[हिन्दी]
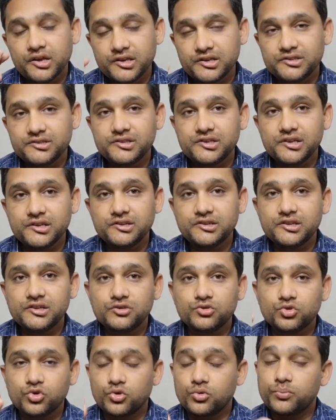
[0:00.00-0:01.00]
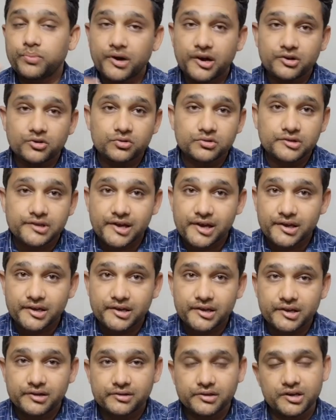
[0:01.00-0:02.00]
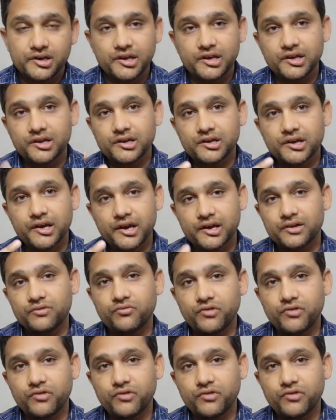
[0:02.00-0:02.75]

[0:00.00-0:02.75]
इसके अंदर दो पार्ट होते हैं एग के अंदर एक एग